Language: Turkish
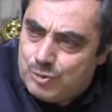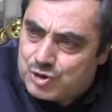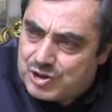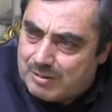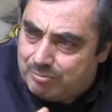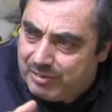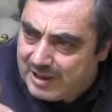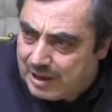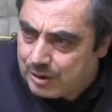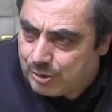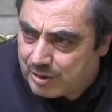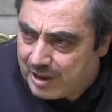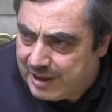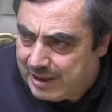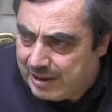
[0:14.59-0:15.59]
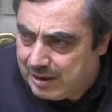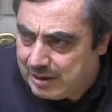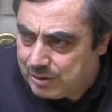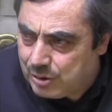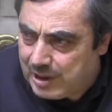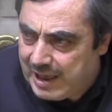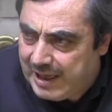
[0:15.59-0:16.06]
mükemmele göre e-
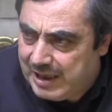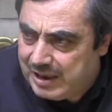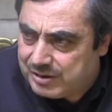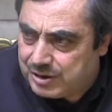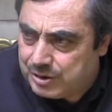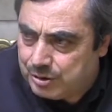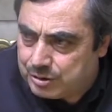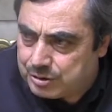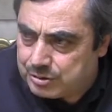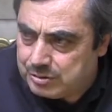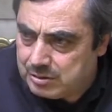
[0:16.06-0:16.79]
göre eğitiyor.